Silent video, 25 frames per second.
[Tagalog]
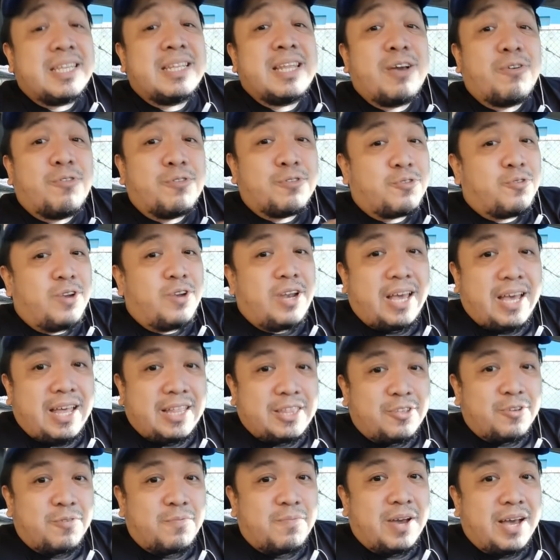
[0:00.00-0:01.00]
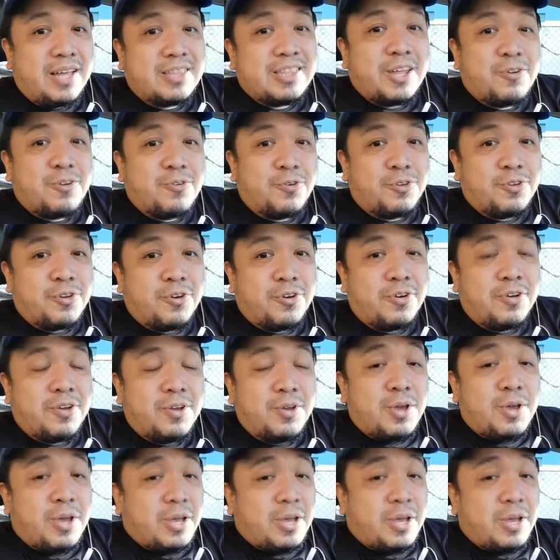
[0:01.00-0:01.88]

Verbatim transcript: sinagot ko lahat yung mga tanong nyo.